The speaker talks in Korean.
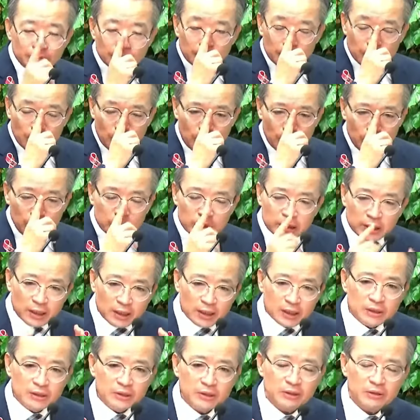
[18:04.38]
오늘 사랑하는
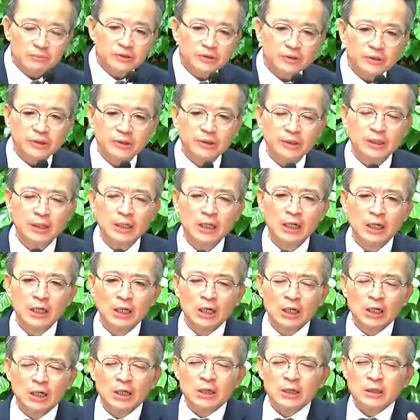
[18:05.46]
여러분들,
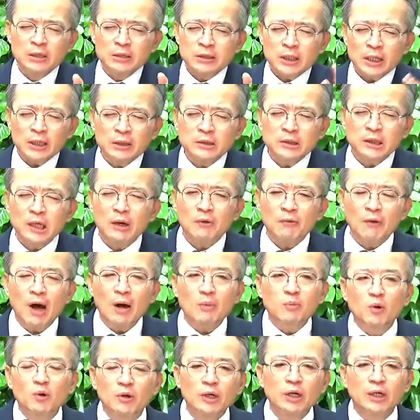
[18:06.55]

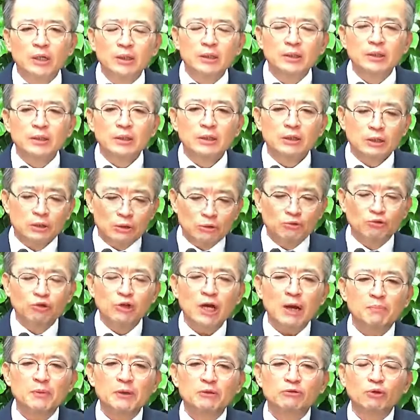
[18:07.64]
생사화복을 우리
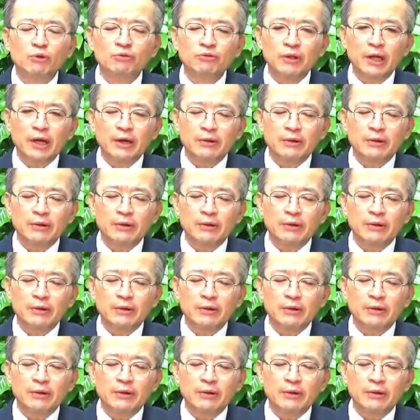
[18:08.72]
앞에 돈대요.